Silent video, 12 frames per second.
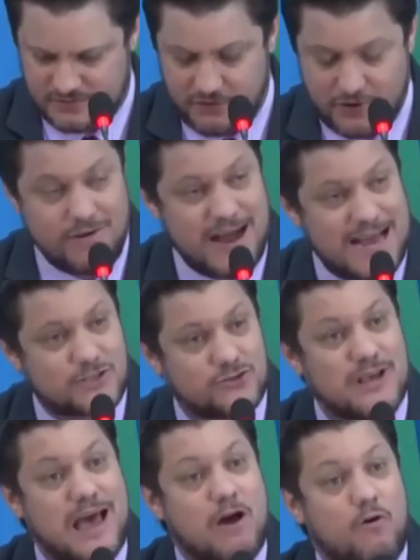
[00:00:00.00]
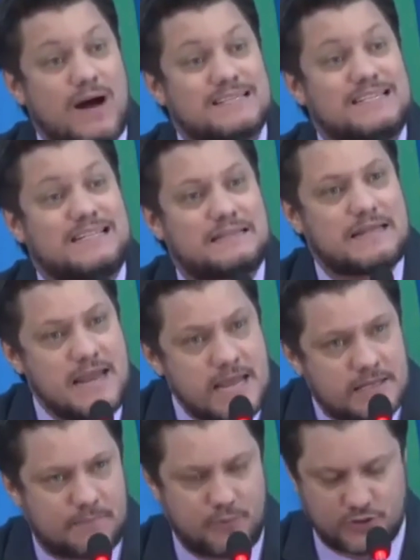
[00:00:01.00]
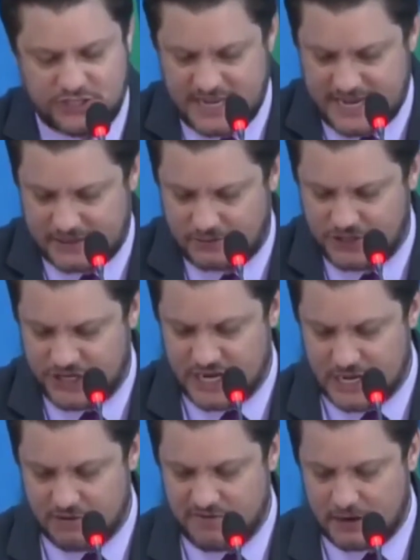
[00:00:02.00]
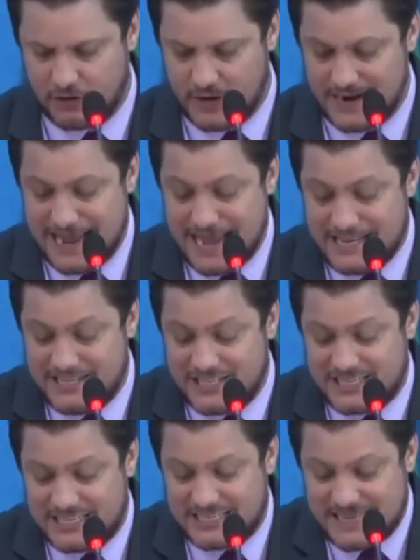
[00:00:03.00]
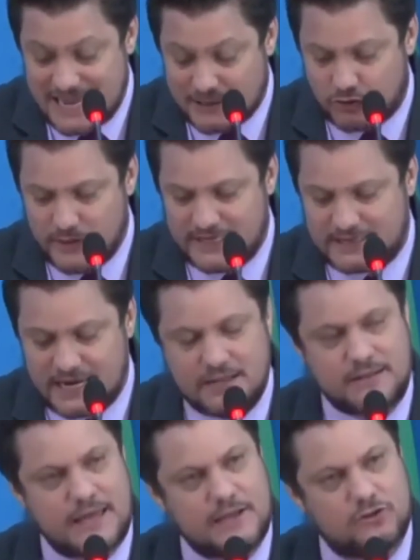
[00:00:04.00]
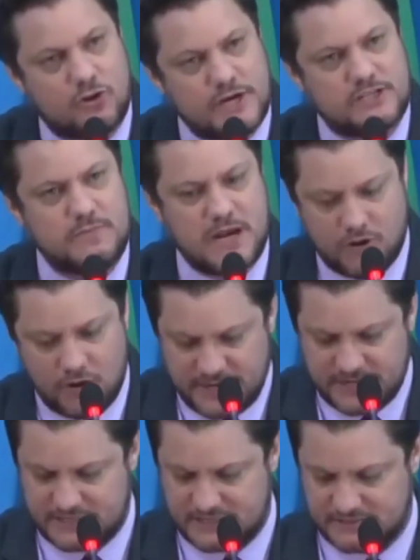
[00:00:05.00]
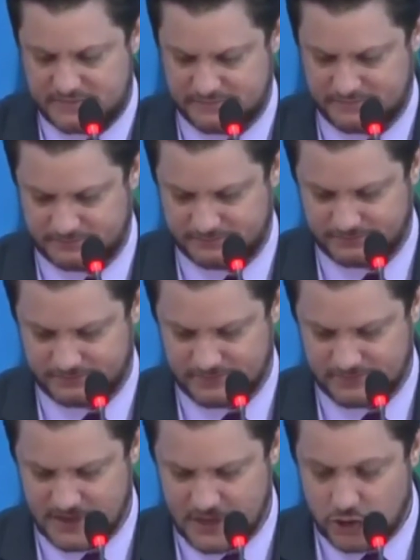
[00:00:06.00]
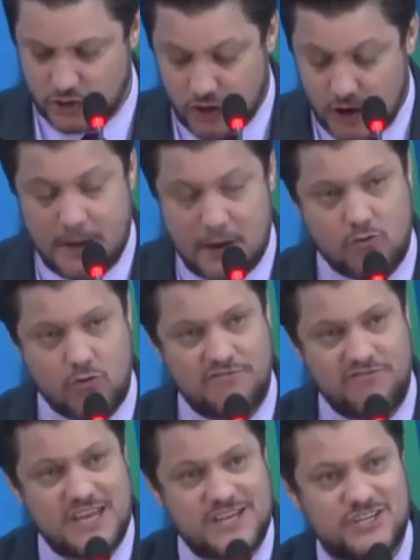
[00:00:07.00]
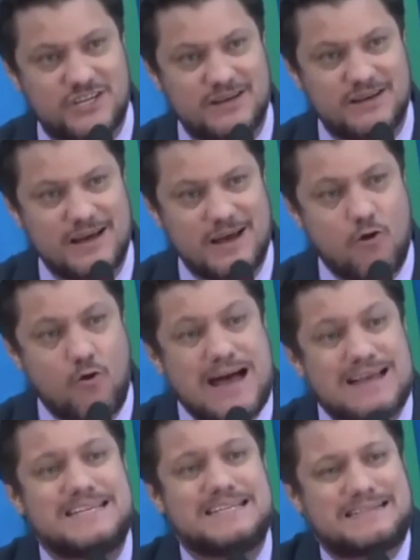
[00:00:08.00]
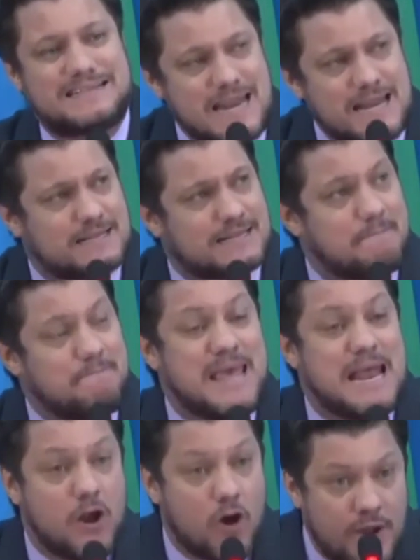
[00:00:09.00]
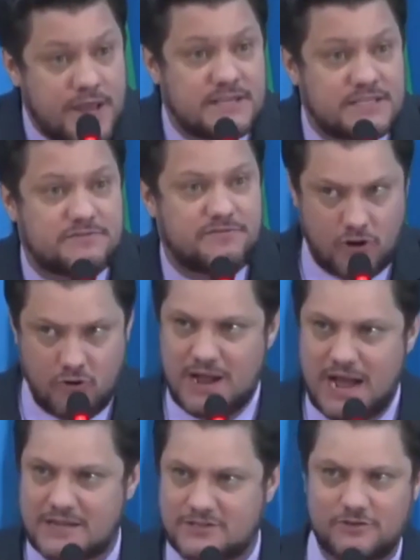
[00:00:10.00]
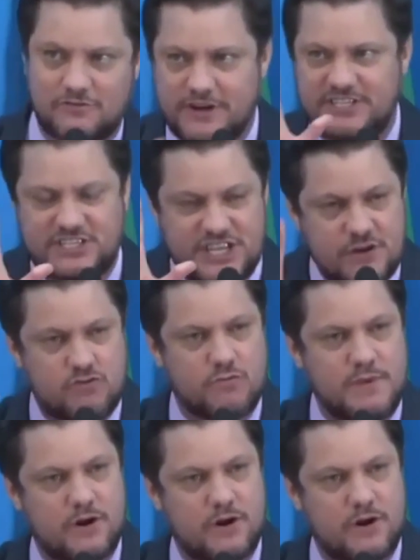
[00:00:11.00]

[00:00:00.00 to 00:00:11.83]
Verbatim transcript: Foram gastos quase 30%, chegando a um valor de 132 milhões. Só para o Covid, quase 30 milhões foram gastos, não foi 5